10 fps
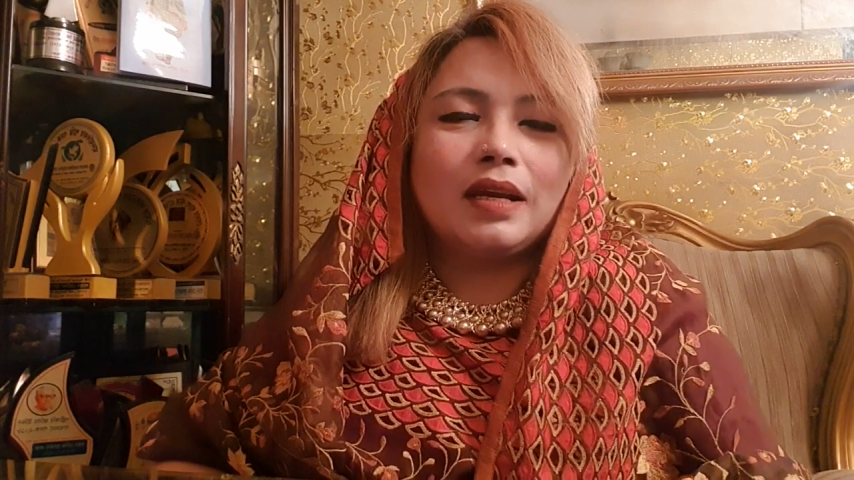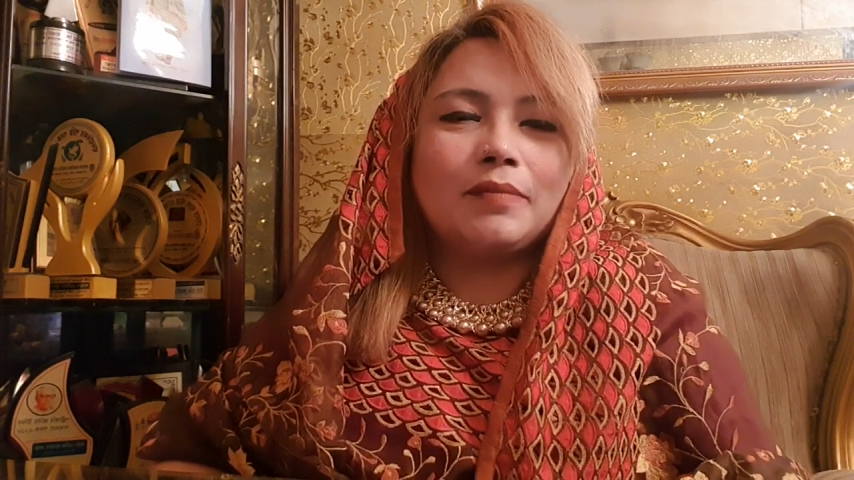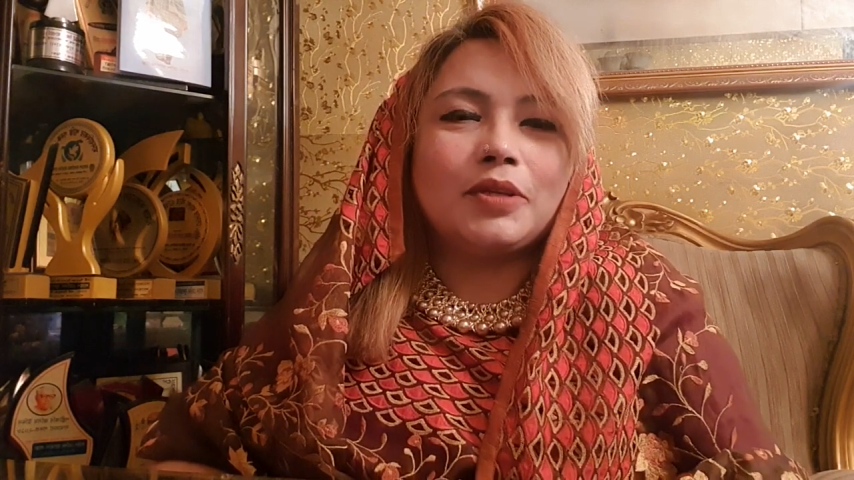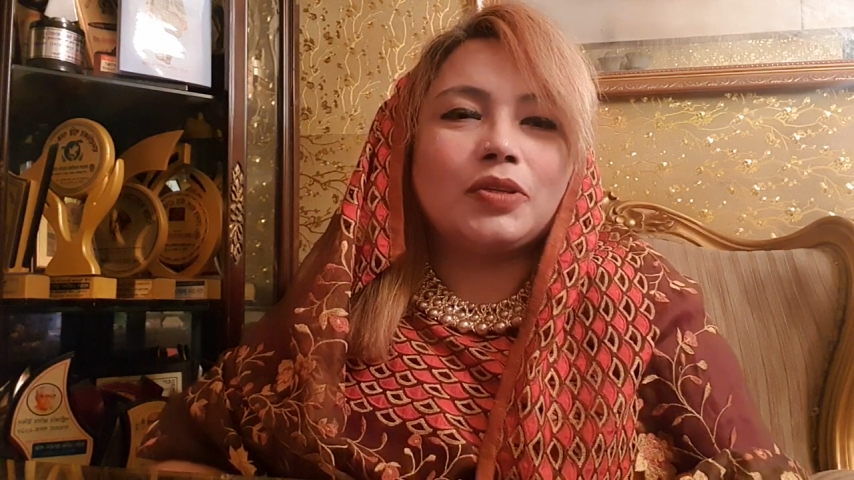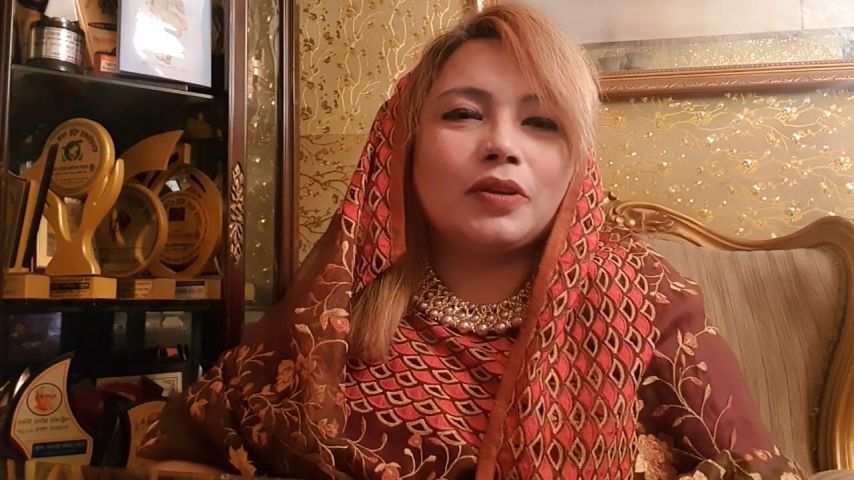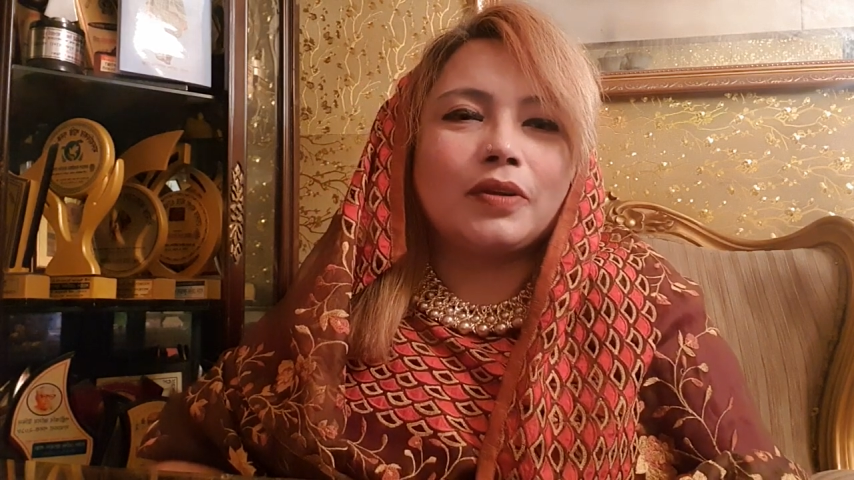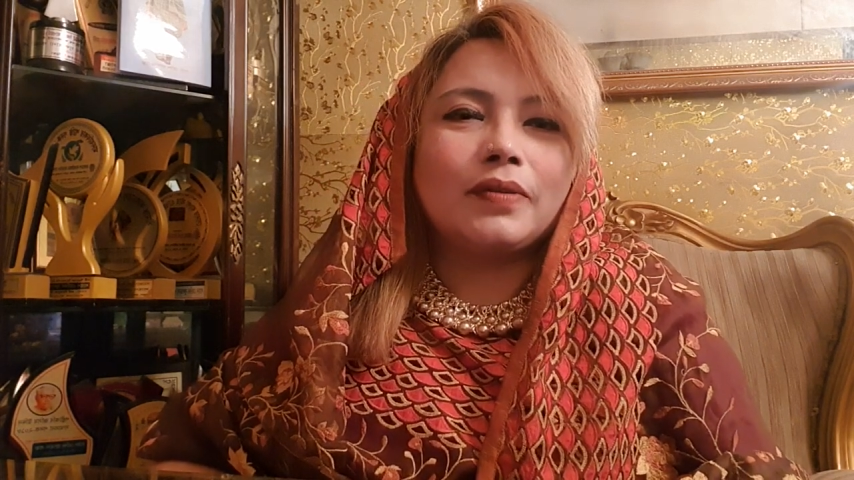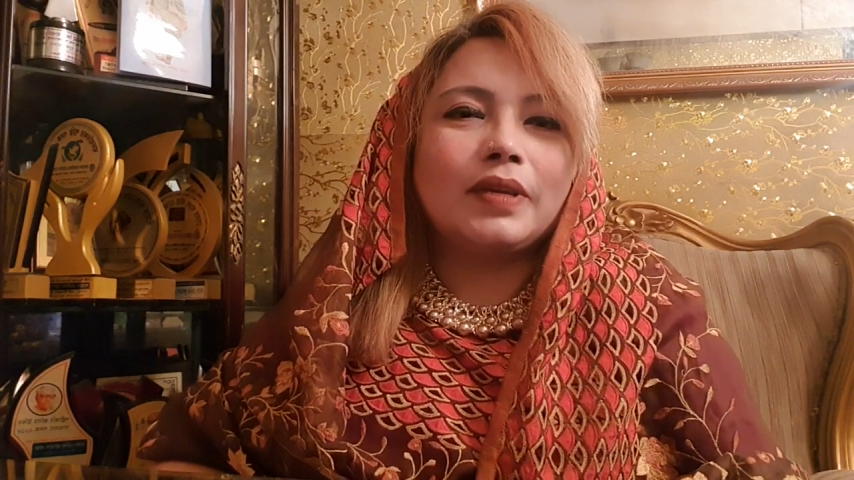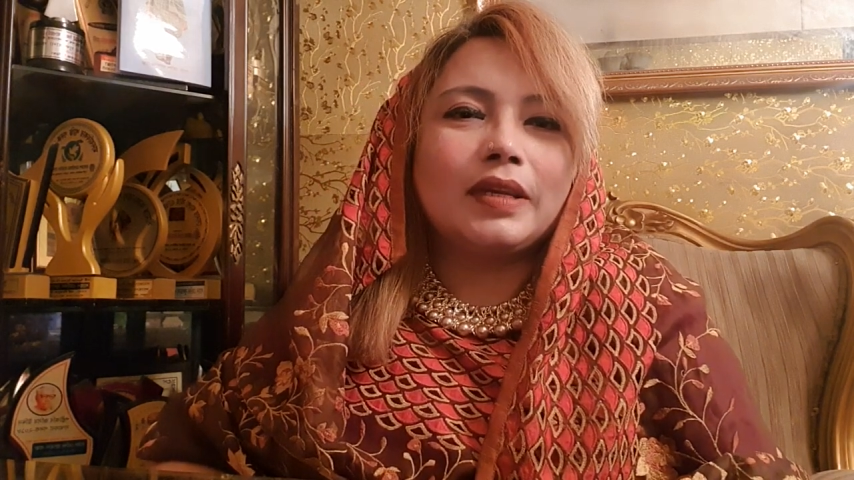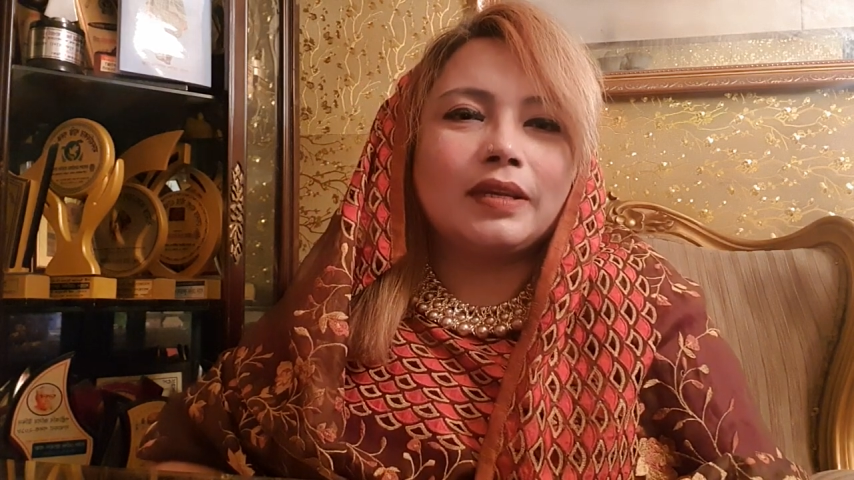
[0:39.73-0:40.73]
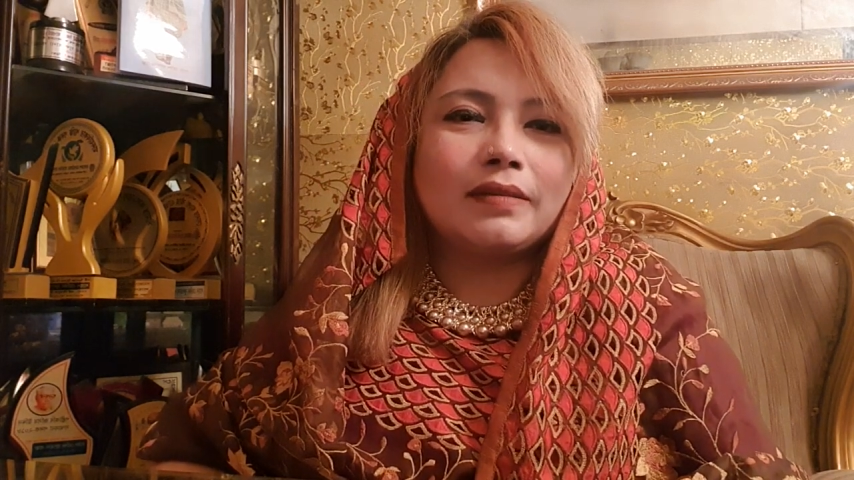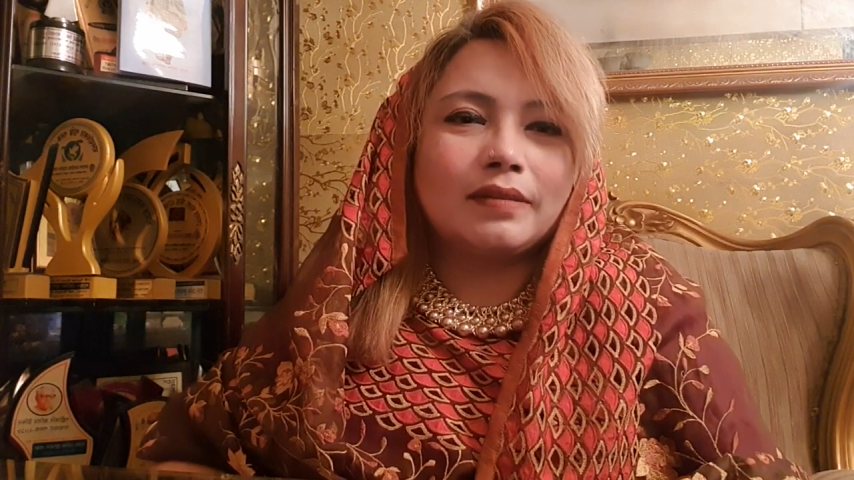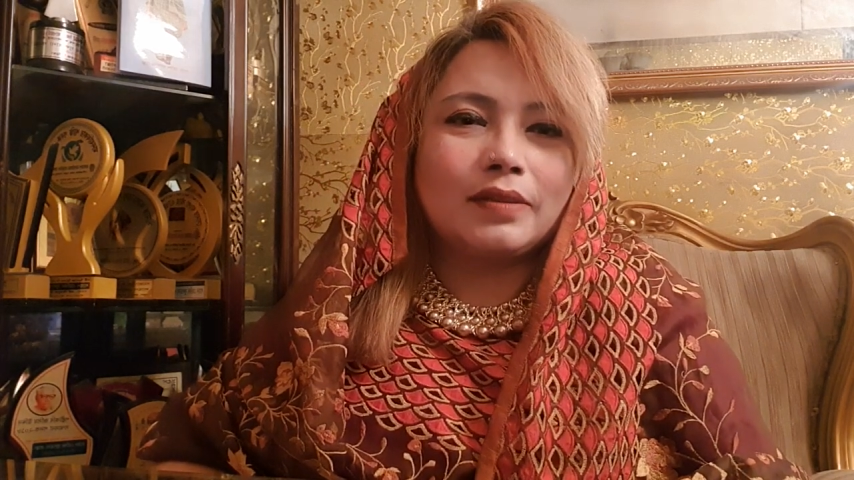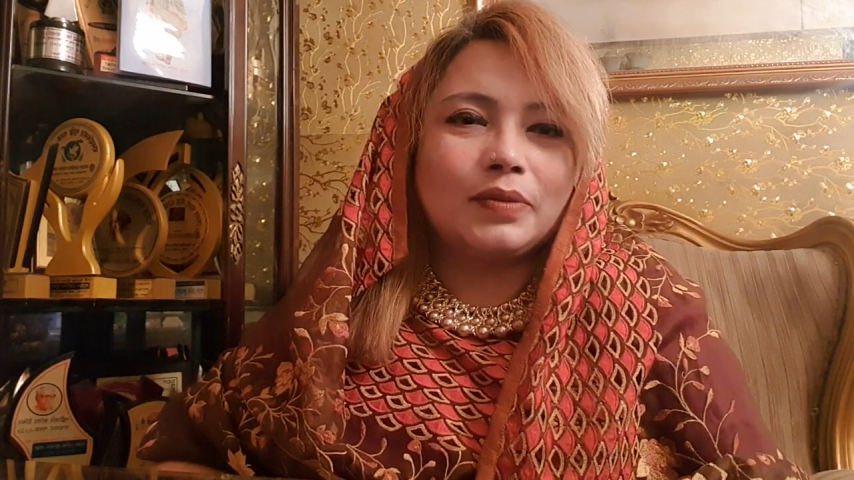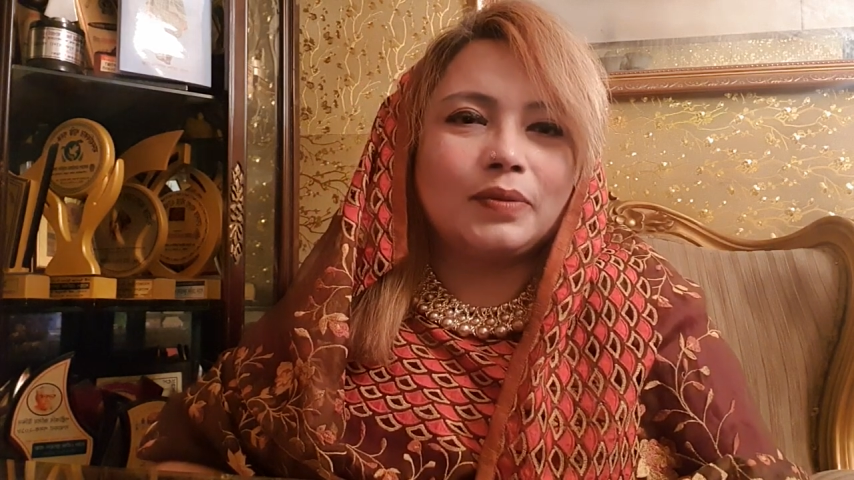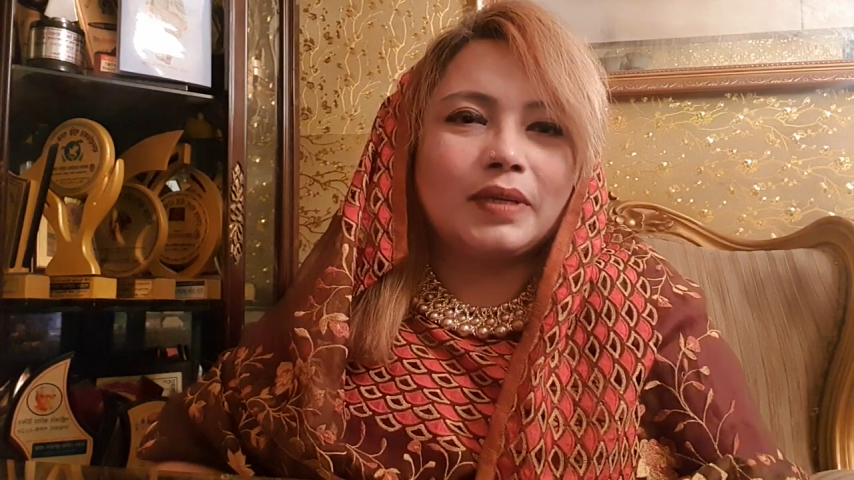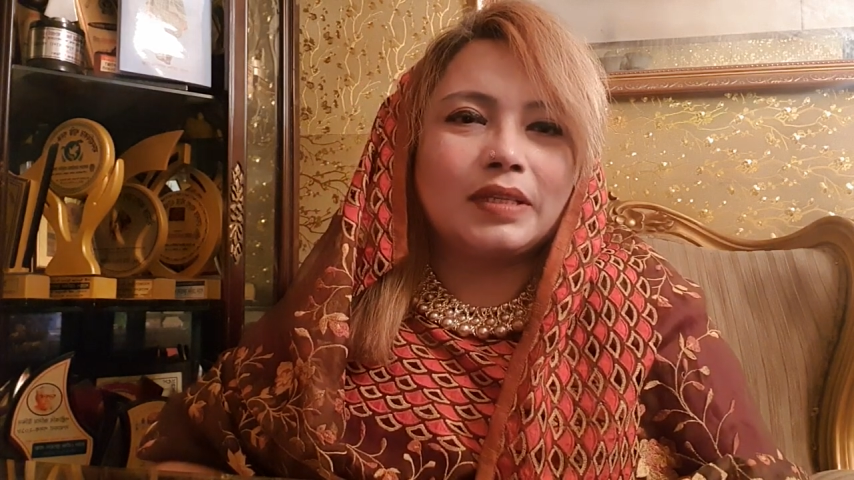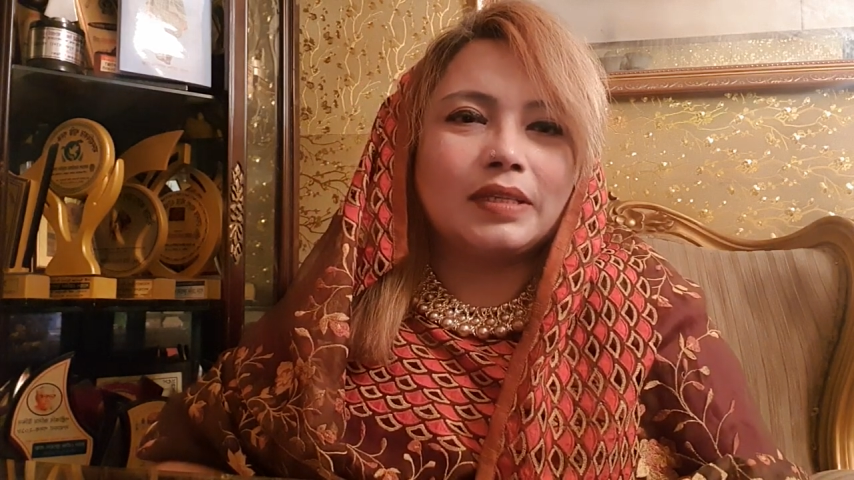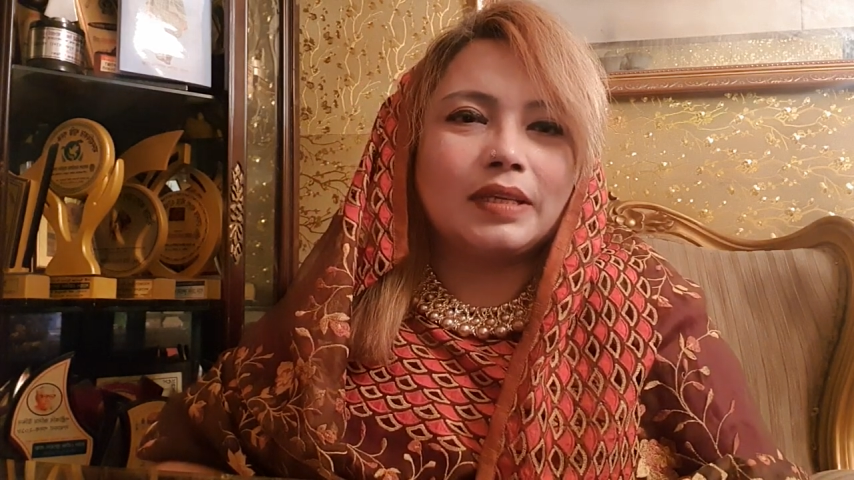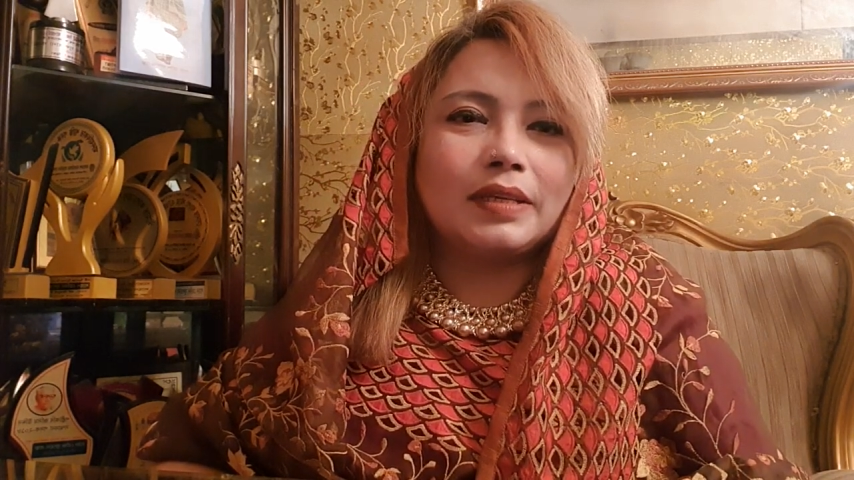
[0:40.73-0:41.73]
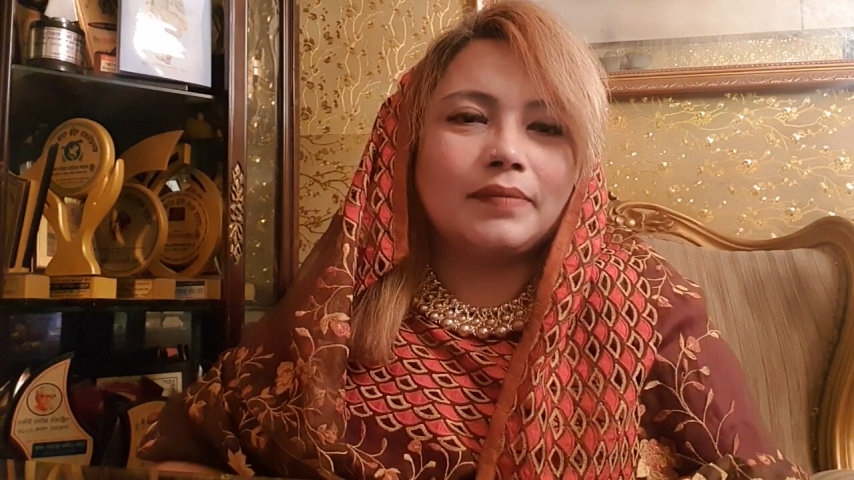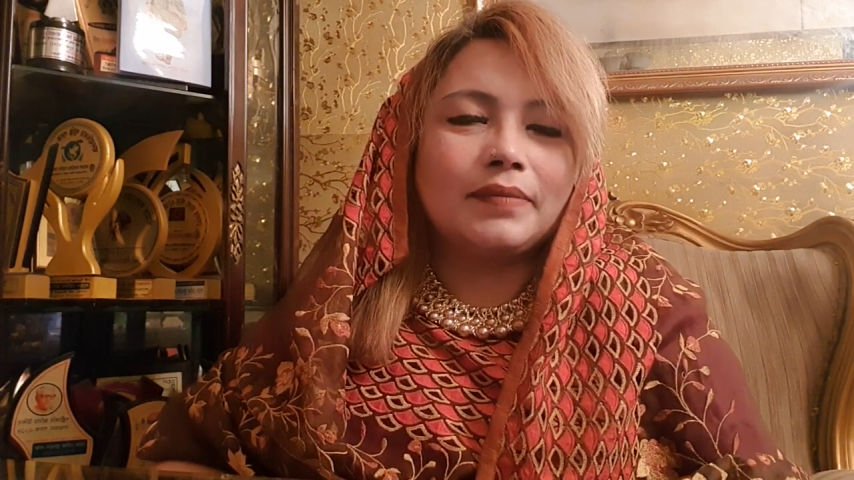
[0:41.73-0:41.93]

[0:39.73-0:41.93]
আমি সকলের কাছে দোয়া চাই